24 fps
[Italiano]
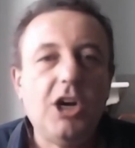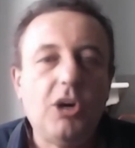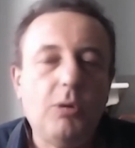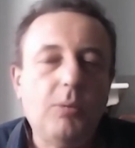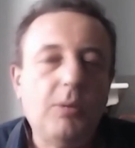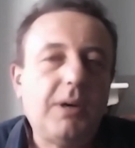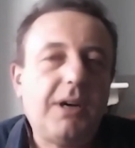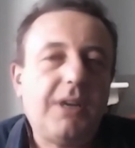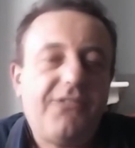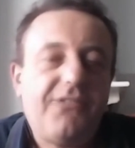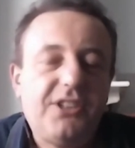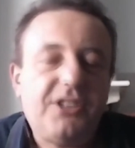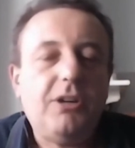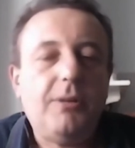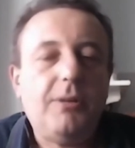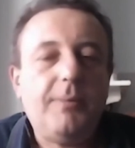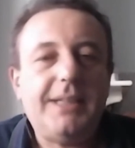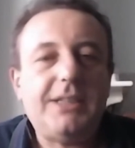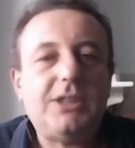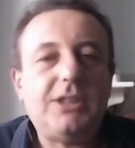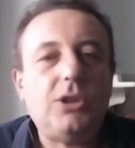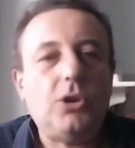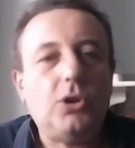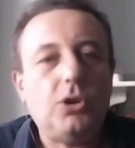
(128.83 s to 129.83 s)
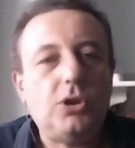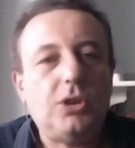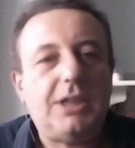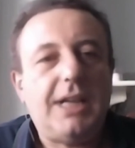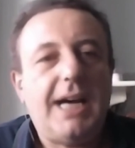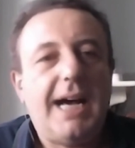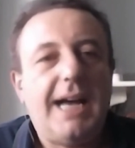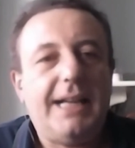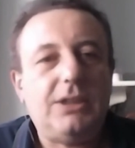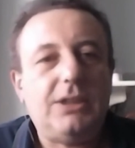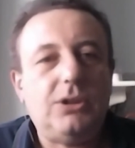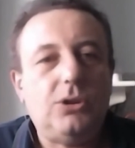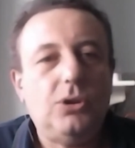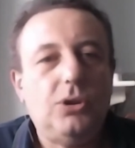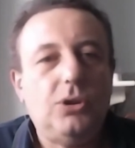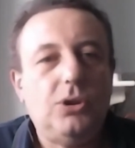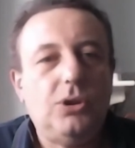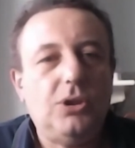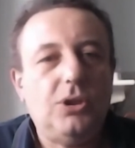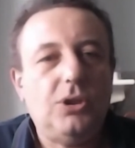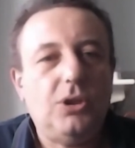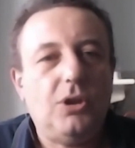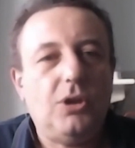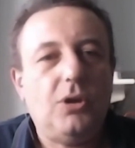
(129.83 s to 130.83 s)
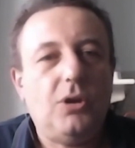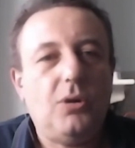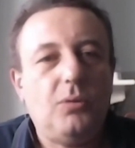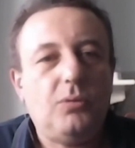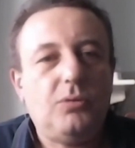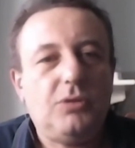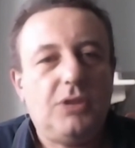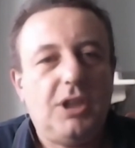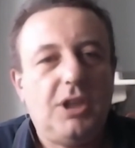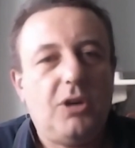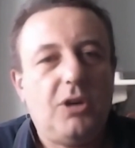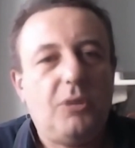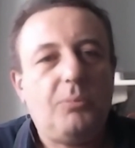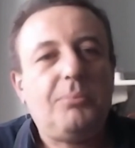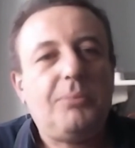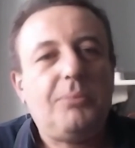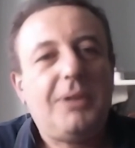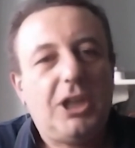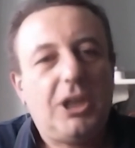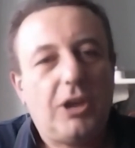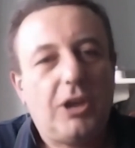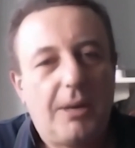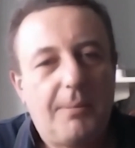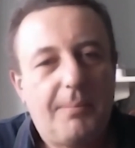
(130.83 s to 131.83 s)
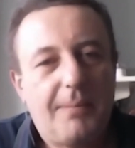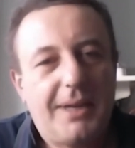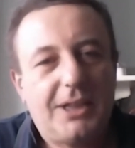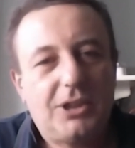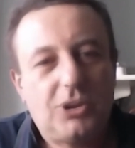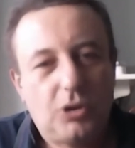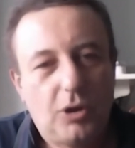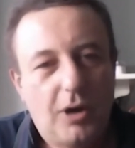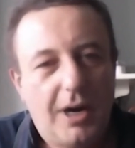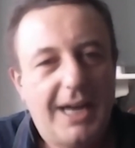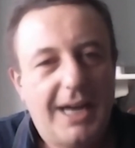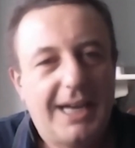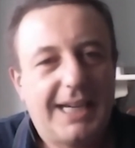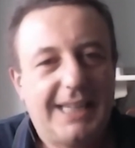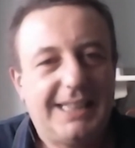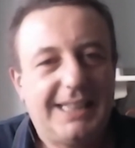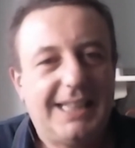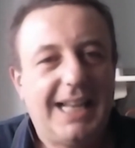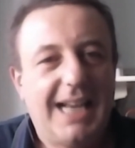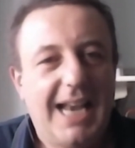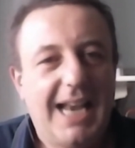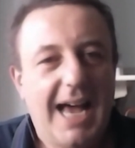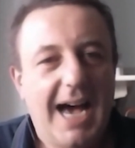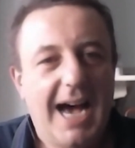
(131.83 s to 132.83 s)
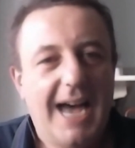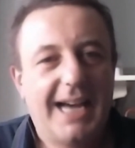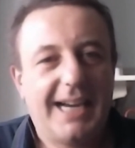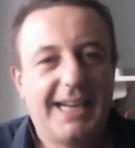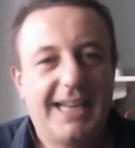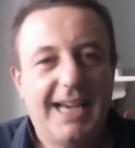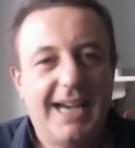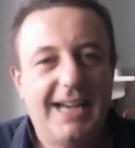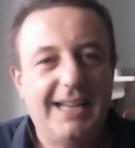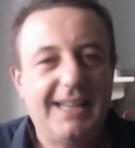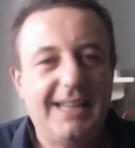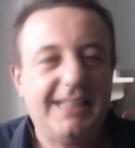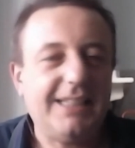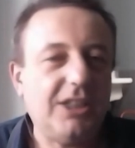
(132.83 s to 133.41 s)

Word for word: Comunque effettivamente ho notato un, un miglioramento anche dell'aria.